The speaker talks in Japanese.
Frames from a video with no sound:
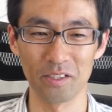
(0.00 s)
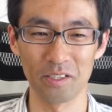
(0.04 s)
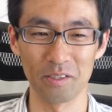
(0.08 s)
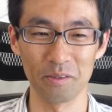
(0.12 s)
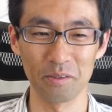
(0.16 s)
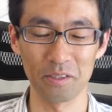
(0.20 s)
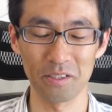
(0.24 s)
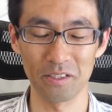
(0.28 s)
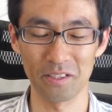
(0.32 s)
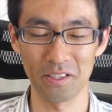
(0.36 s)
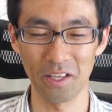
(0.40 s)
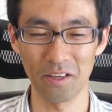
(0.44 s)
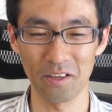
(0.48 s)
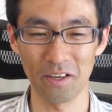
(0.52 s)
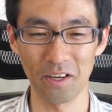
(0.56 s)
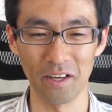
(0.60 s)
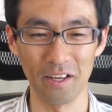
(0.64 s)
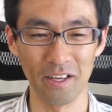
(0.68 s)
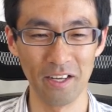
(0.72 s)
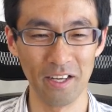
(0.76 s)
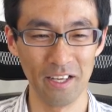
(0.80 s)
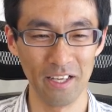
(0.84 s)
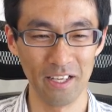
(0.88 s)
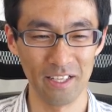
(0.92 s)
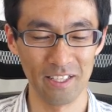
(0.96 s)
つっていう
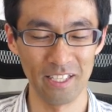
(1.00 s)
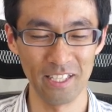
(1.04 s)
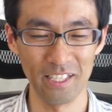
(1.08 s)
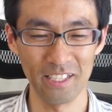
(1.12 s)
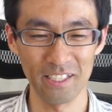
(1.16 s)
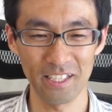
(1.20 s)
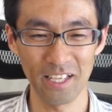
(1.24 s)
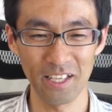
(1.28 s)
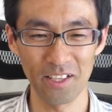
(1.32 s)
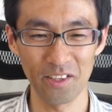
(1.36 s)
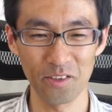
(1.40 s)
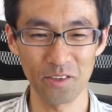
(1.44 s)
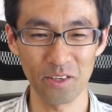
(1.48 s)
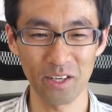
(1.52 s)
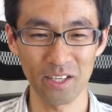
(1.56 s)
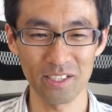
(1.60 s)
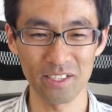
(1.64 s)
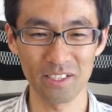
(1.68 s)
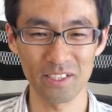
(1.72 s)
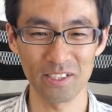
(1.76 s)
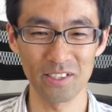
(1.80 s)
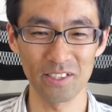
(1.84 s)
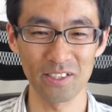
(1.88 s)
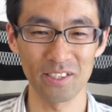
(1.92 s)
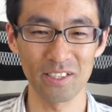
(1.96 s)
か任天堂が
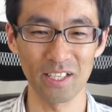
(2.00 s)
作っ